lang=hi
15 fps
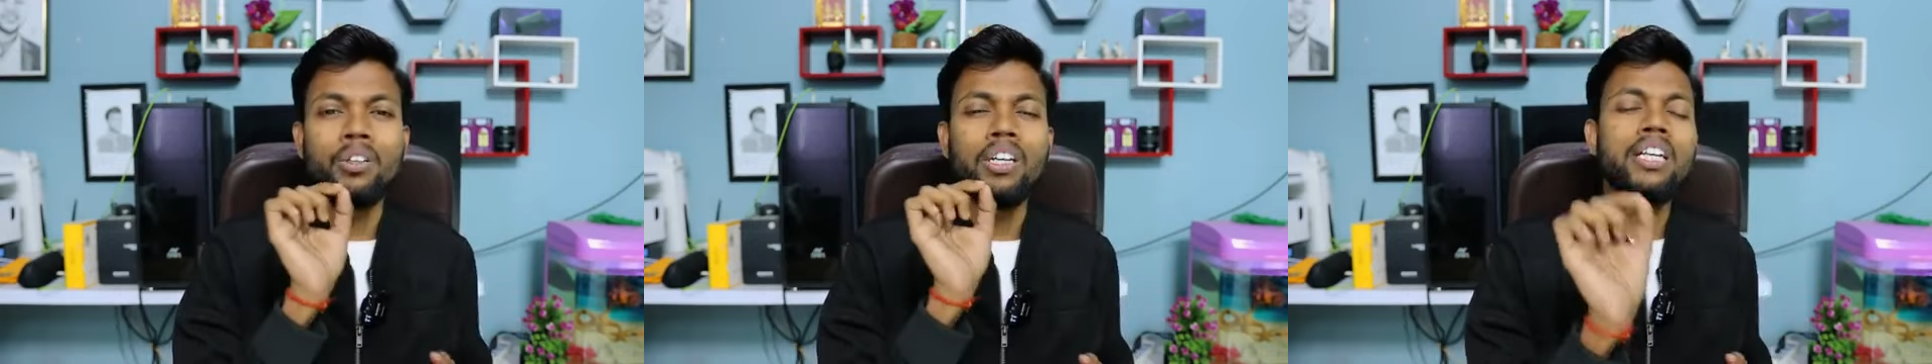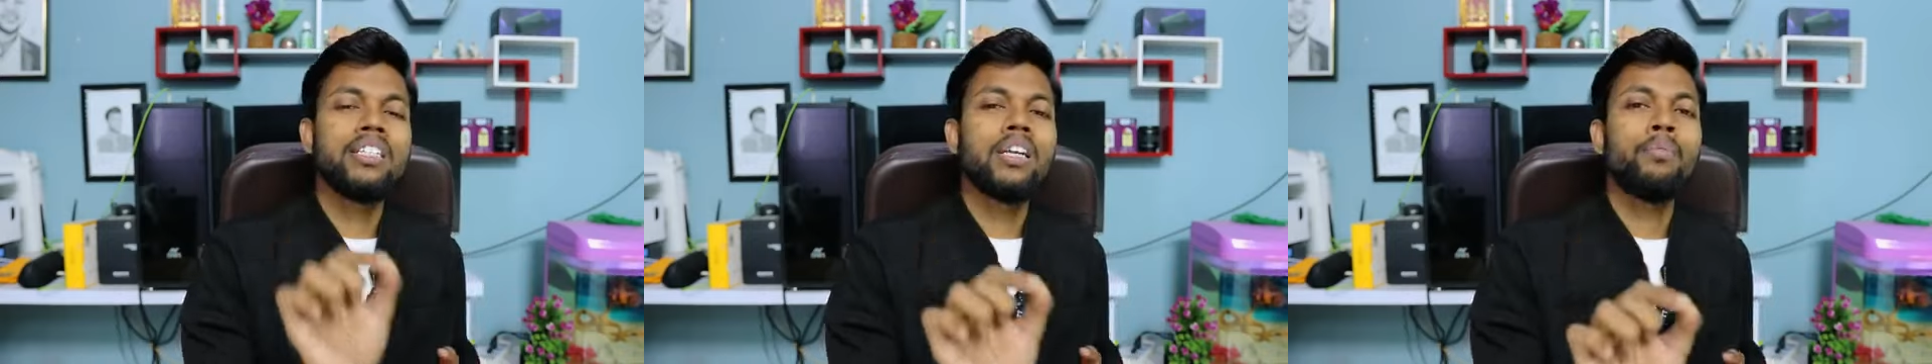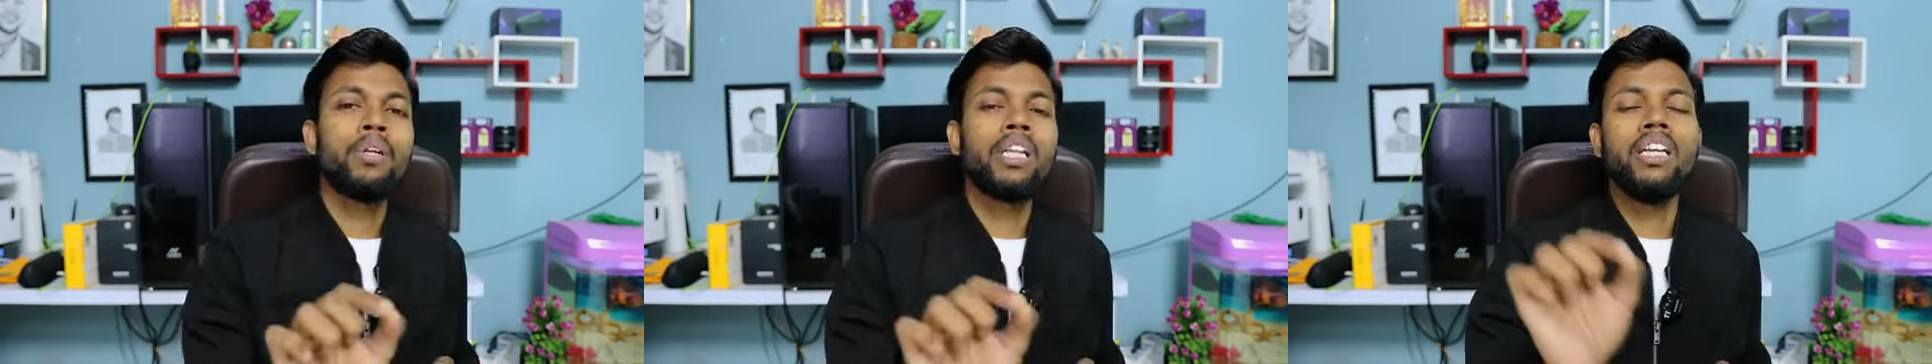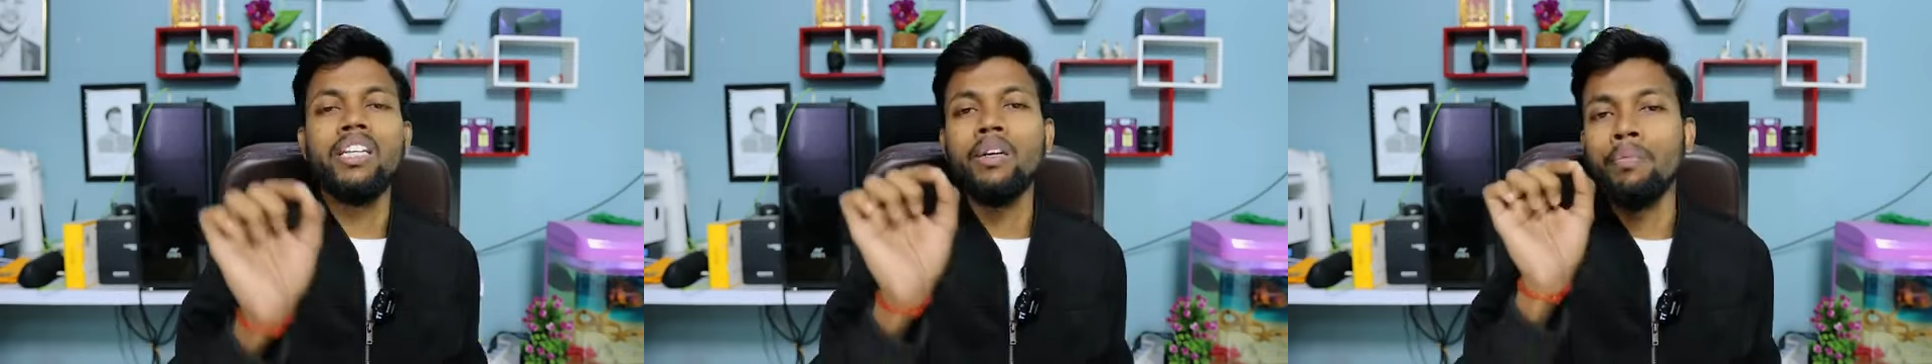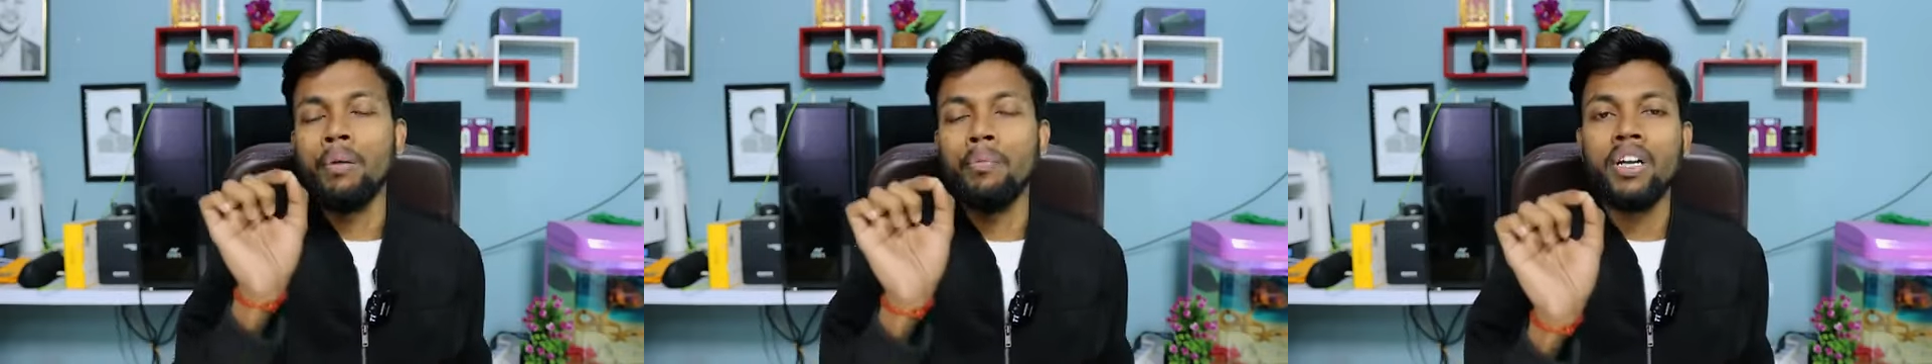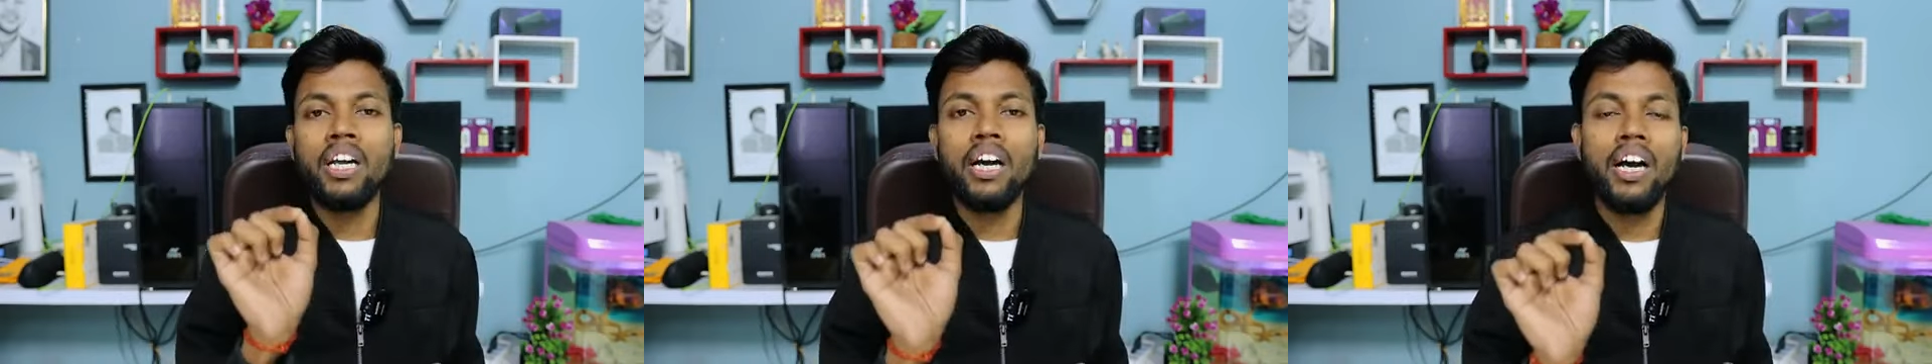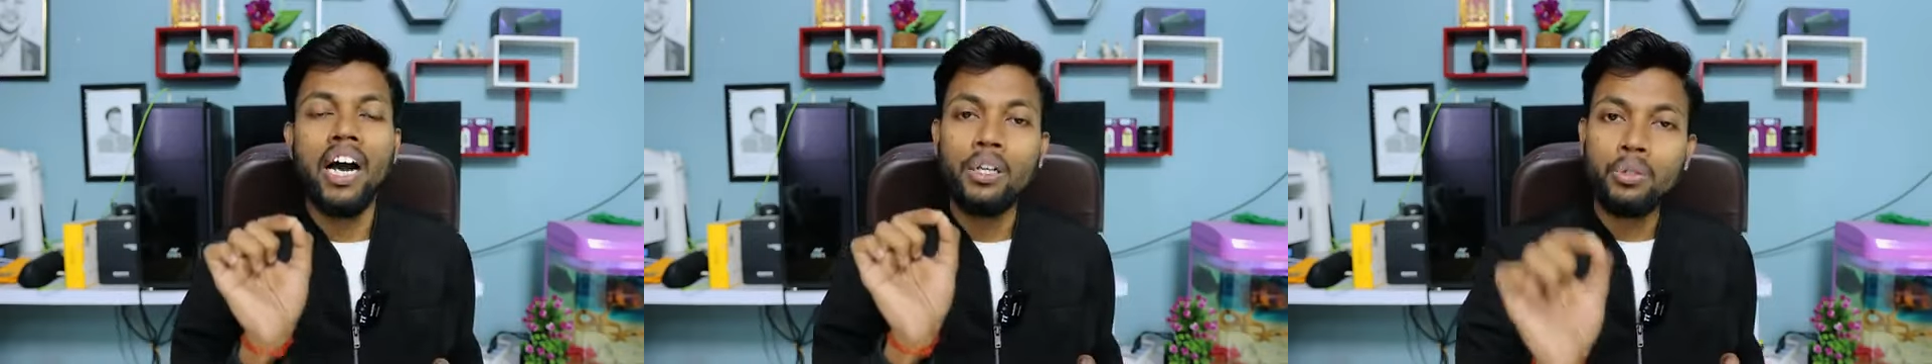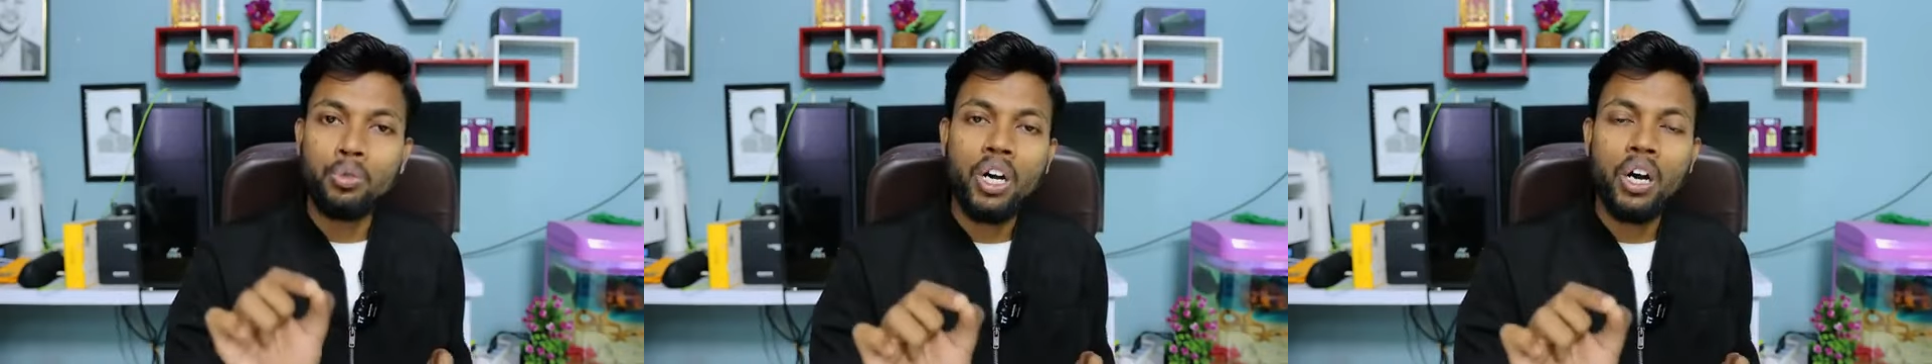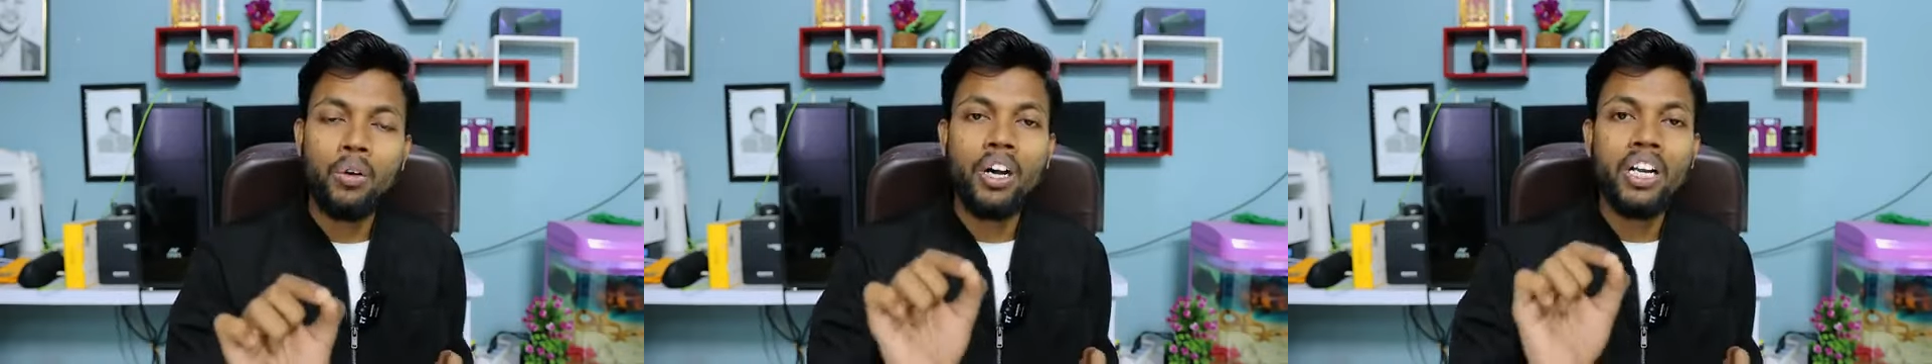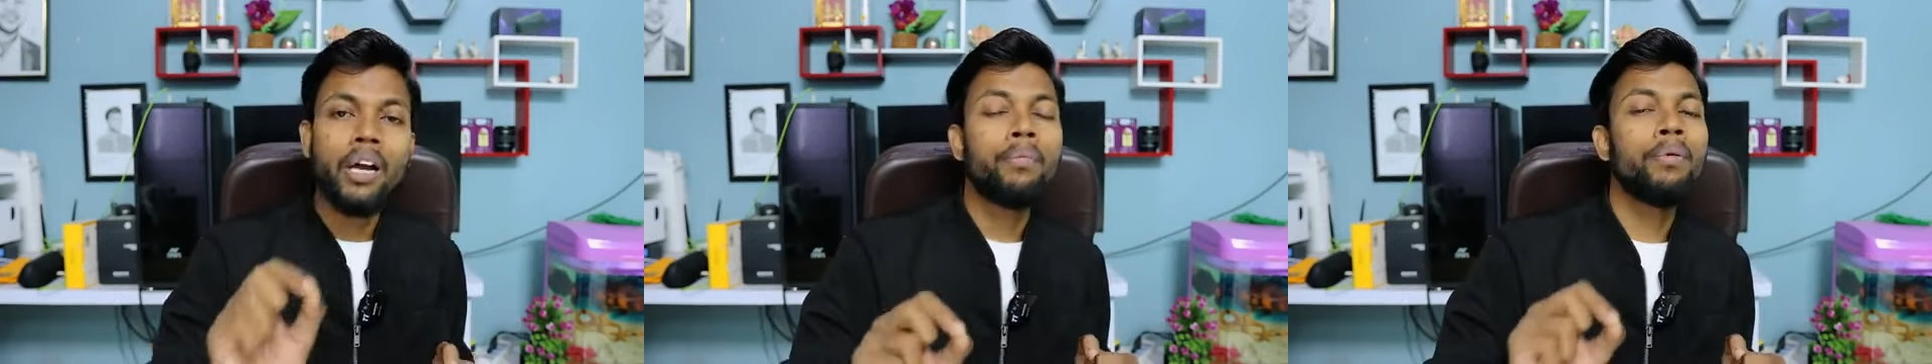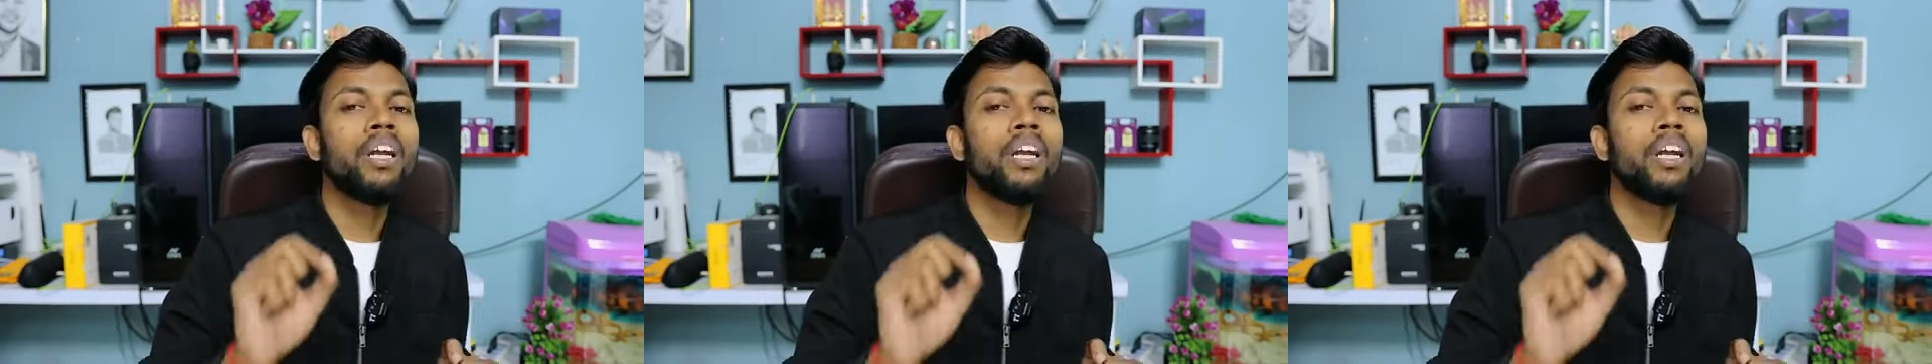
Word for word: तो टेंशन मत लीजिए पेमेंट आ चुका होगा